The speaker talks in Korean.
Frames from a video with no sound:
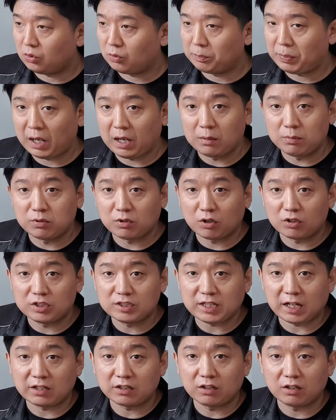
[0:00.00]
밸브가 어디
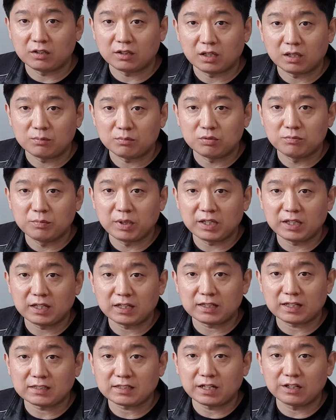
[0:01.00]
잠겨 있나 분배기가
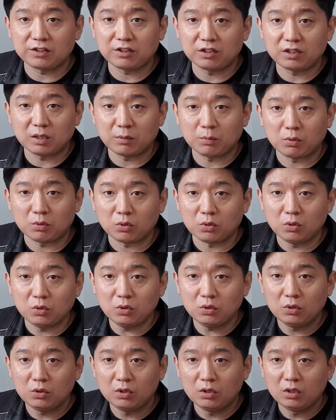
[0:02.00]
다 잠겨 있나 보고
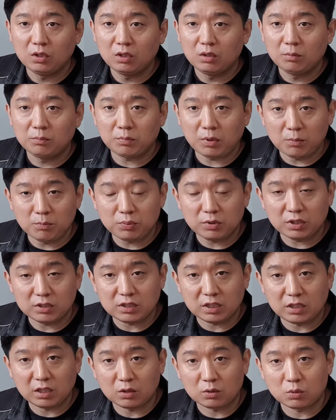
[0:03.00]
펌프가
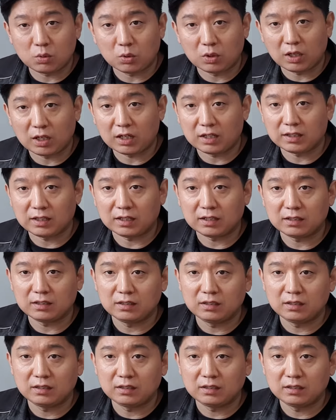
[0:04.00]
제대로 돌아가나